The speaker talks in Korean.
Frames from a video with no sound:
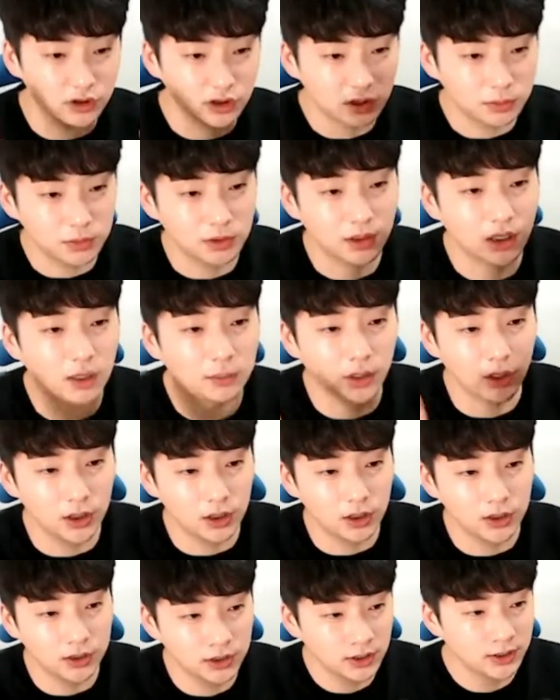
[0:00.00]
연습을
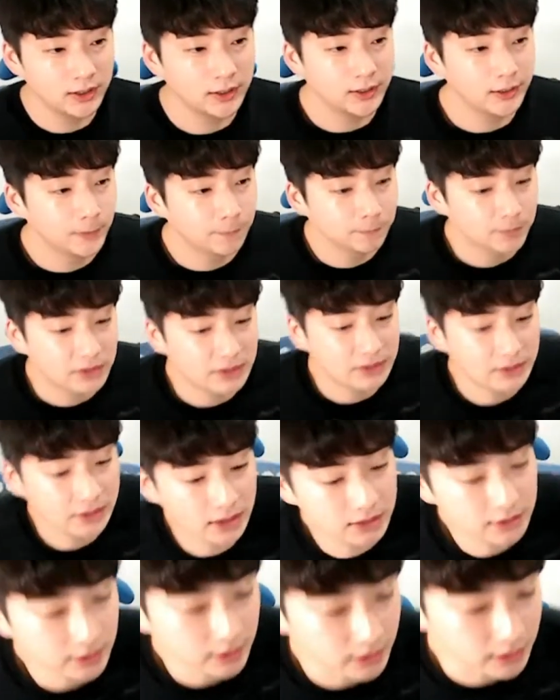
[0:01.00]
하면
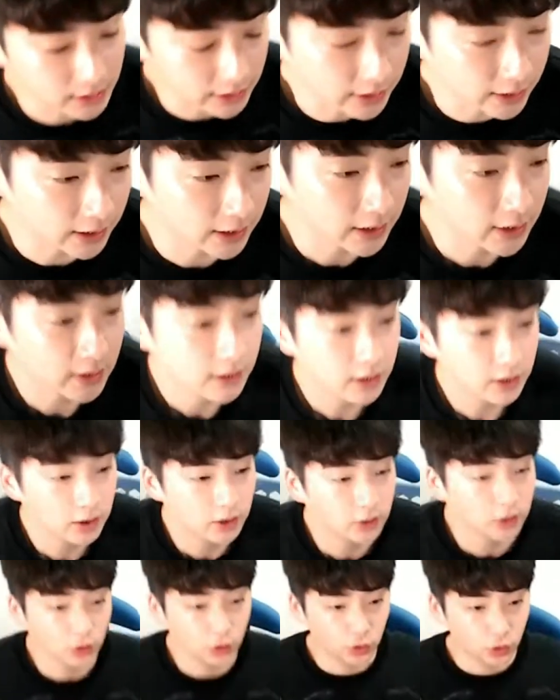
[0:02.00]
스타트 할 때
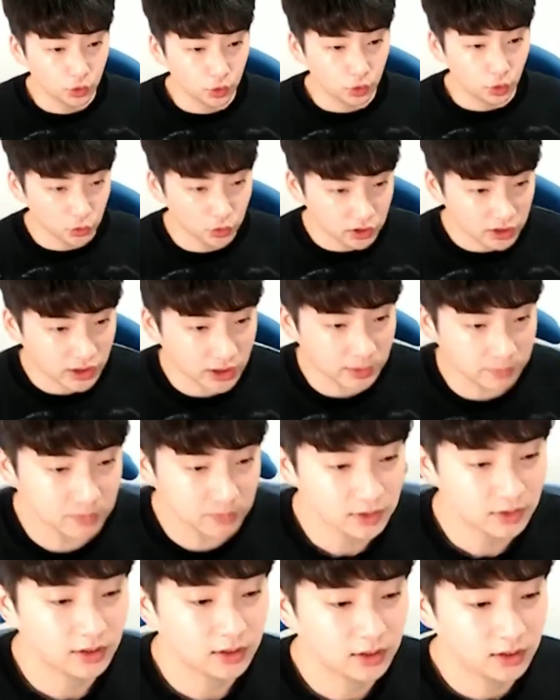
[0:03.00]
요
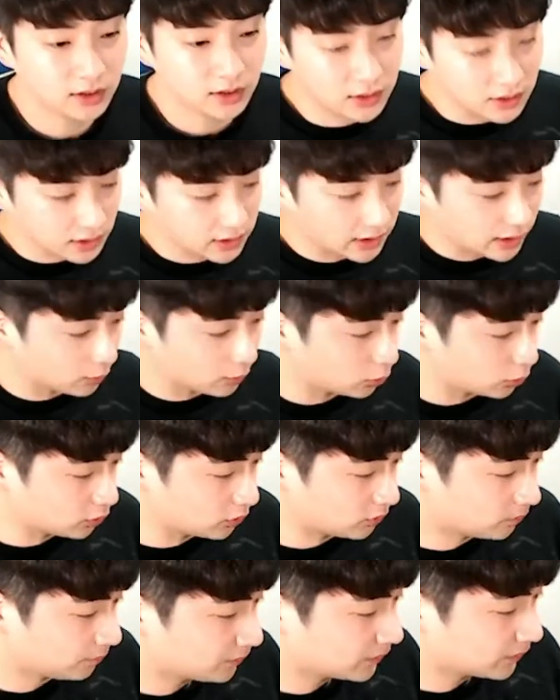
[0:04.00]
느낌
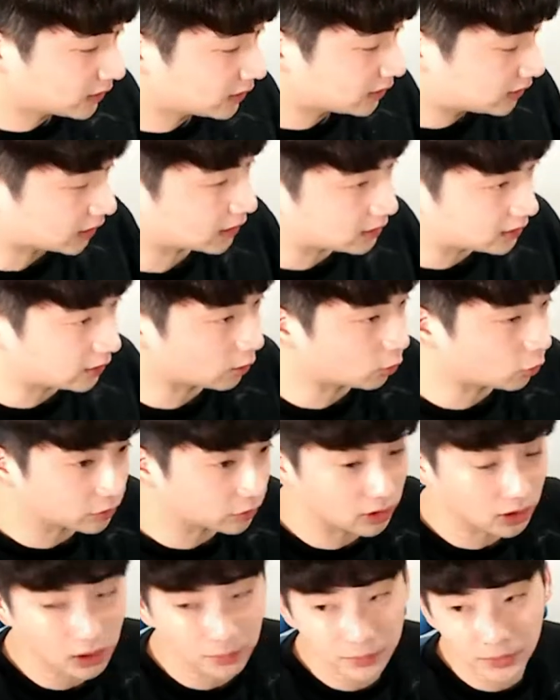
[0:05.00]
그대로 스타트에
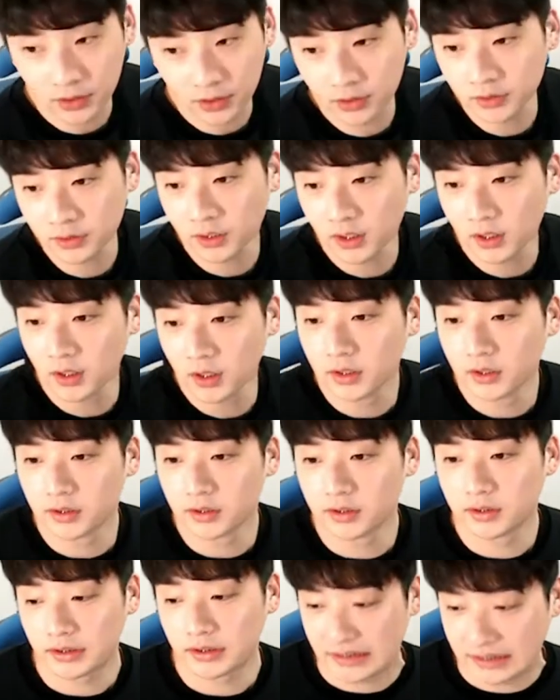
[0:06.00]
옮겨가면
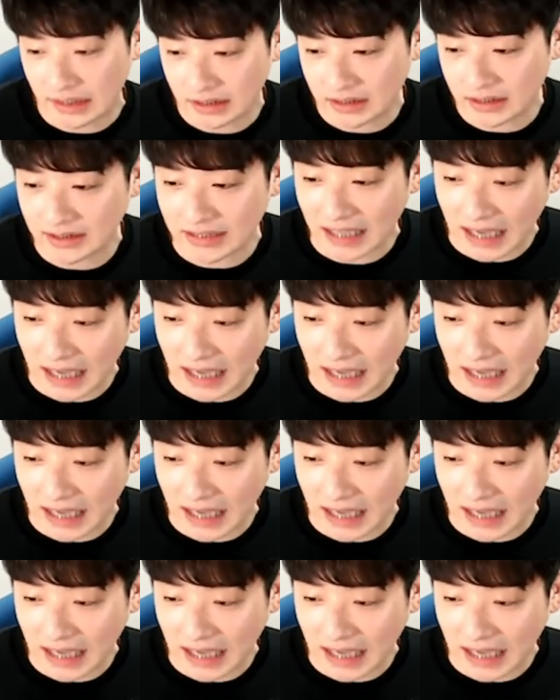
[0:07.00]
스타트